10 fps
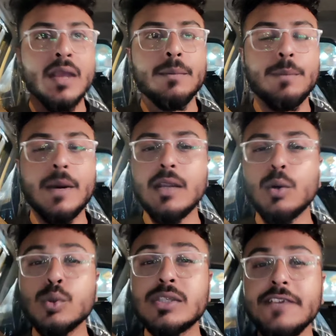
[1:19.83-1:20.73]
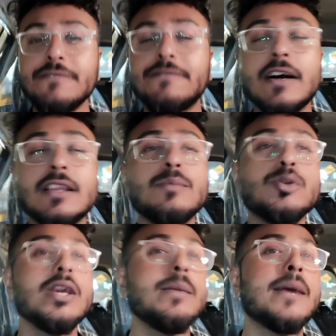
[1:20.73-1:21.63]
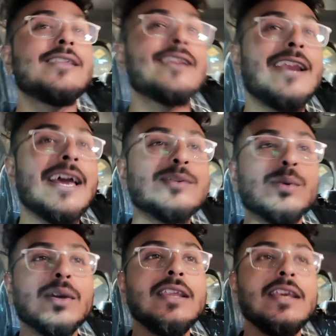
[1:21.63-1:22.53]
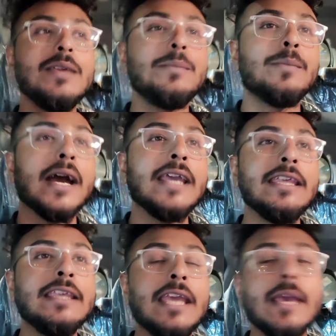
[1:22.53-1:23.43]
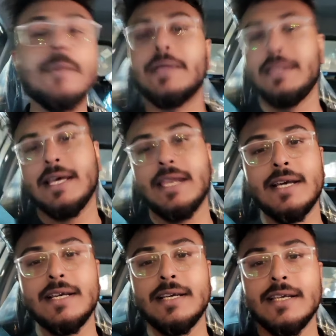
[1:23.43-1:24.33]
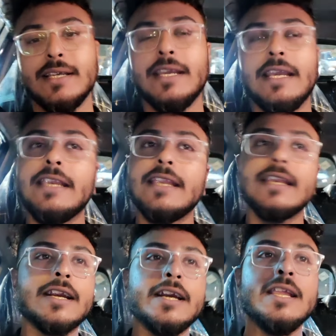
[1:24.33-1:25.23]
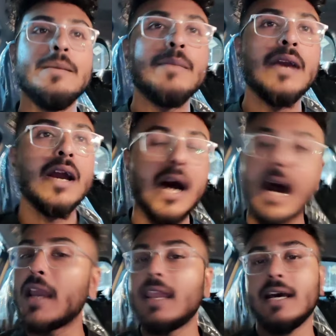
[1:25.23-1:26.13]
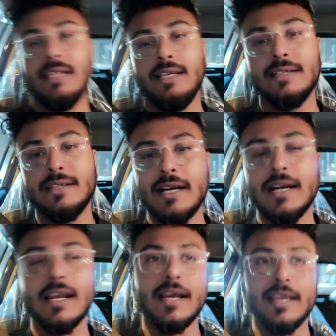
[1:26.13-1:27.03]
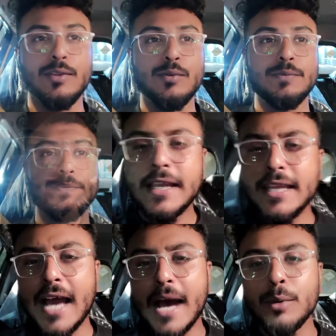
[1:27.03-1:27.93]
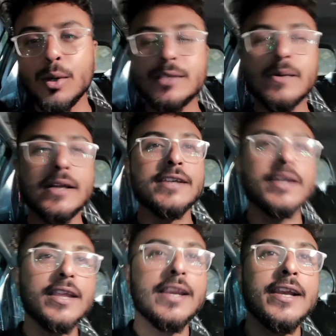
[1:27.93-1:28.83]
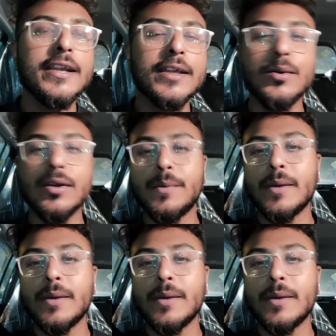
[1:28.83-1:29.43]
बट उसी वक्त मुझे ये बात रियलाइज़ हो गई थी कि भाई ये बंदा ना इंडियन क्रिकेट टीम में आग लगा देगा अगर आ गया तो नहीं आप लोग इस बात से कितना रिलेट करोगे पर